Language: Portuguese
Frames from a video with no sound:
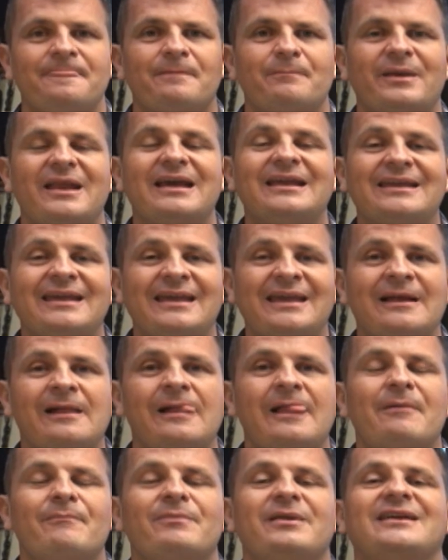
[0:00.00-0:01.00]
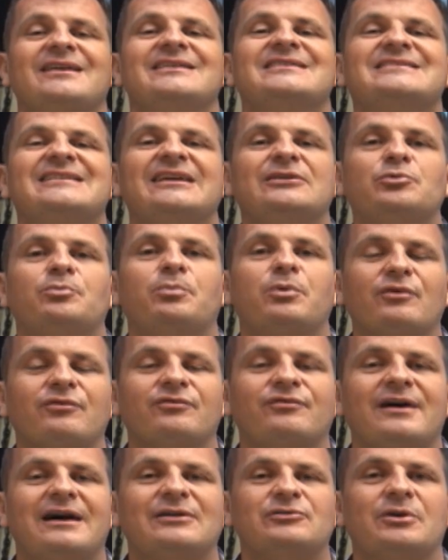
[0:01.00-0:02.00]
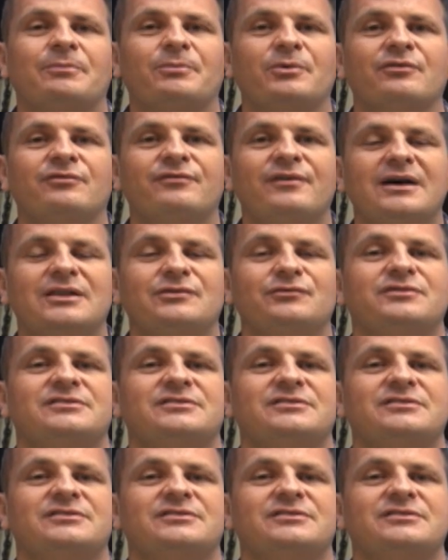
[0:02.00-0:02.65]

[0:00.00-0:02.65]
Para quê? Para que, sendo provado e aprovado,